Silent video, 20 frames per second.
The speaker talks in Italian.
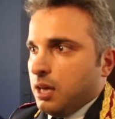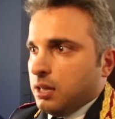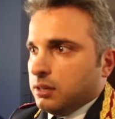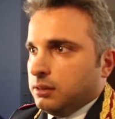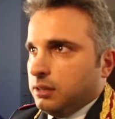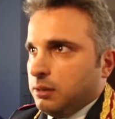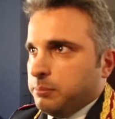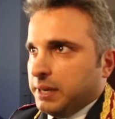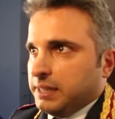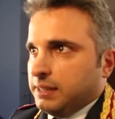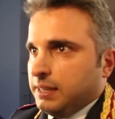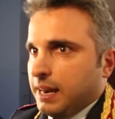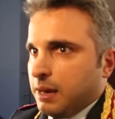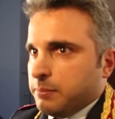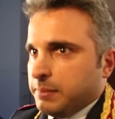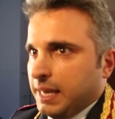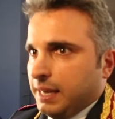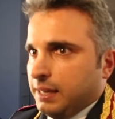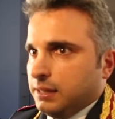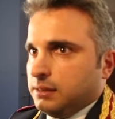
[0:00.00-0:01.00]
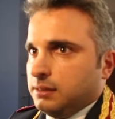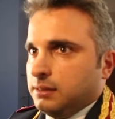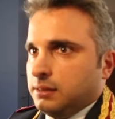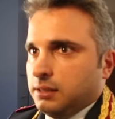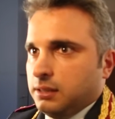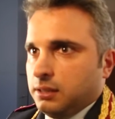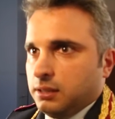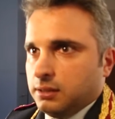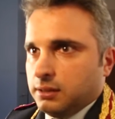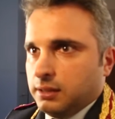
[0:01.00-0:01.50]
di
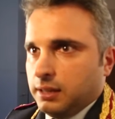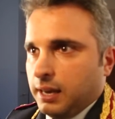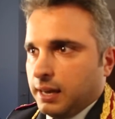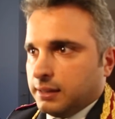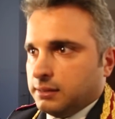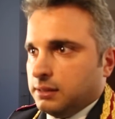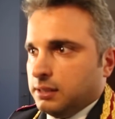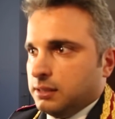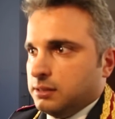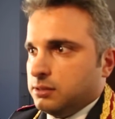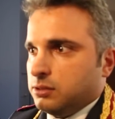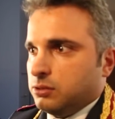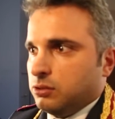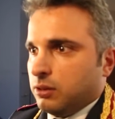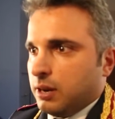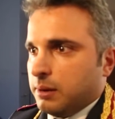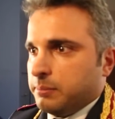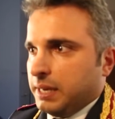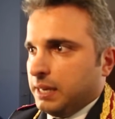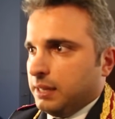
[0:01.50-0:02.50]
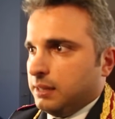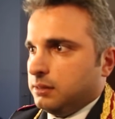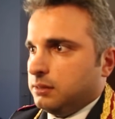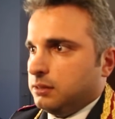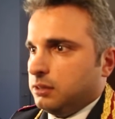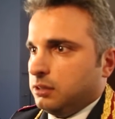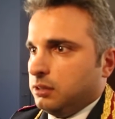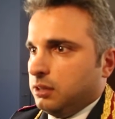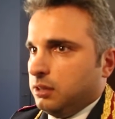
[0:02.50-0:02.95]
pedinamenti, di attenzionamenti,